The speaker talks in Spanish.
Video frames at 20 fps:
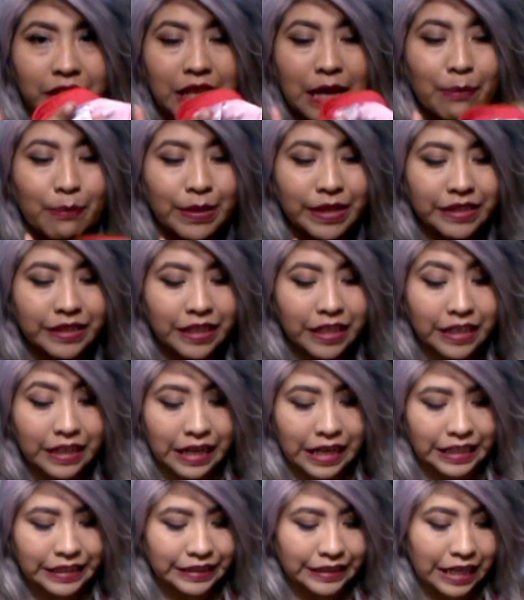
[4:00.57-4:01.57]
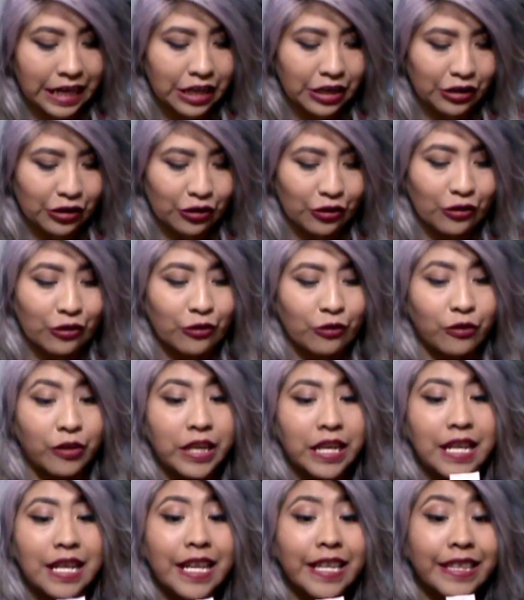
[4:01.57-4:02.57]
a apreciar, está rojo
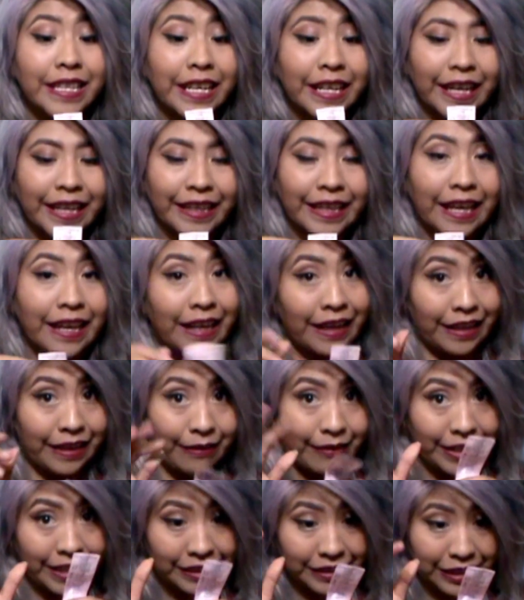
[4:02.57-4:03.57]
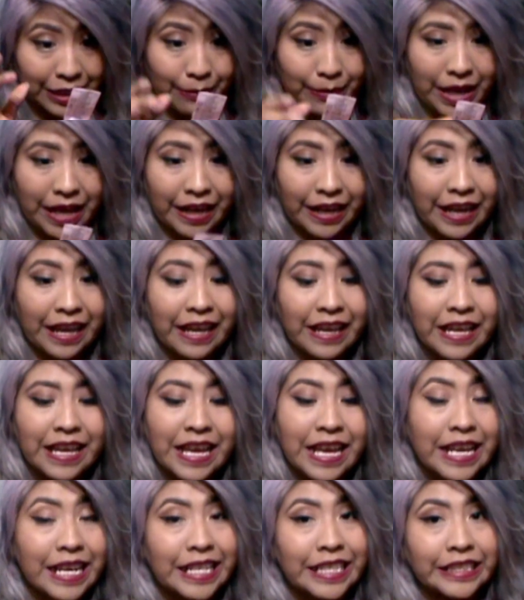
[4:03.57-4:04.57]
y la etiqueta, que debería ser blanca,
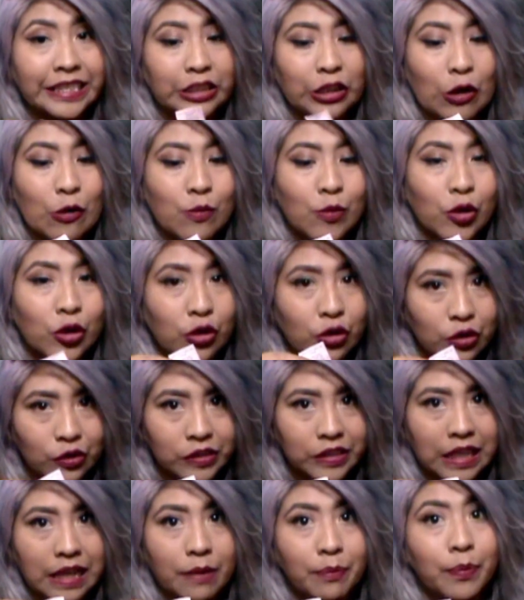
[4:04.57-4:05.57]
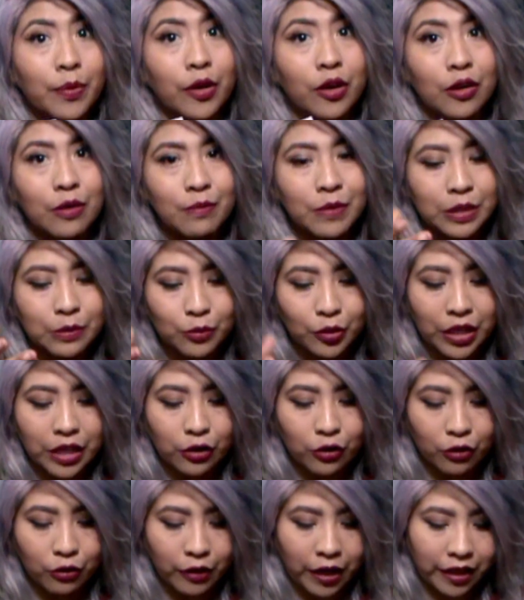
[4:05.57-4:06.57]
es como rosa, por lo mismo
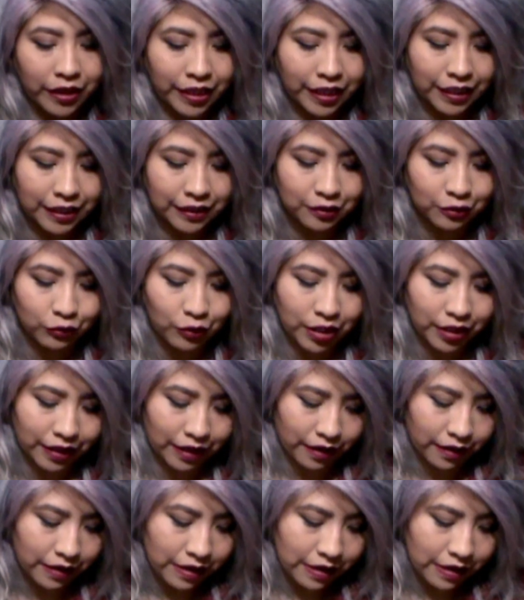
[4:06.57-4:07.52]
del colorante que suelta.